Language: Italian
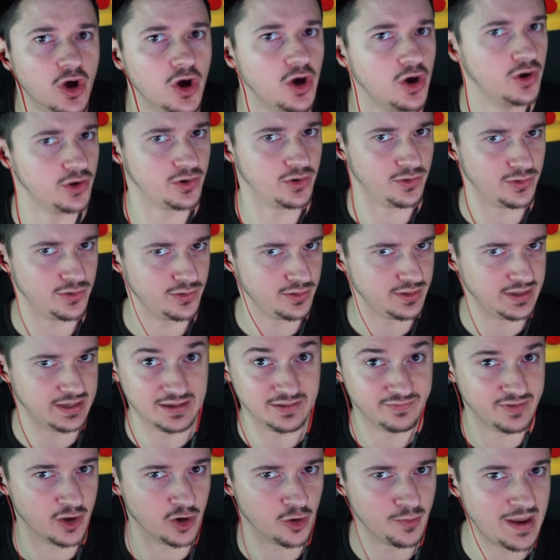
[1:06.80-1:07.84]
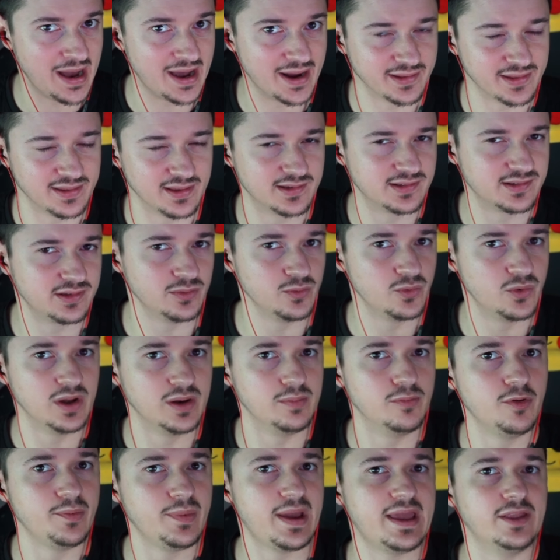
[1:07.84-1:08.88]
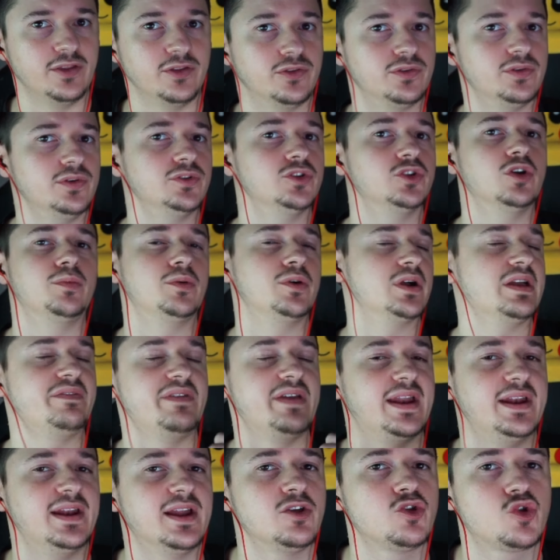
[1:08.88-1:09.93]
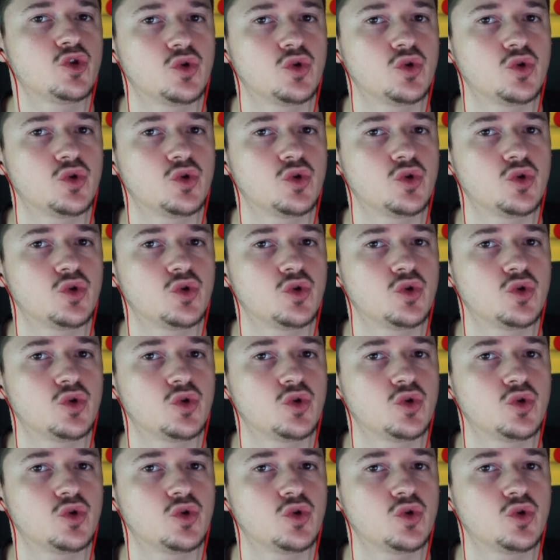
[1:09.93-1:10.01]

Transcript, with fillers: loro il vero Martix in quel momento, dopo che vi hanno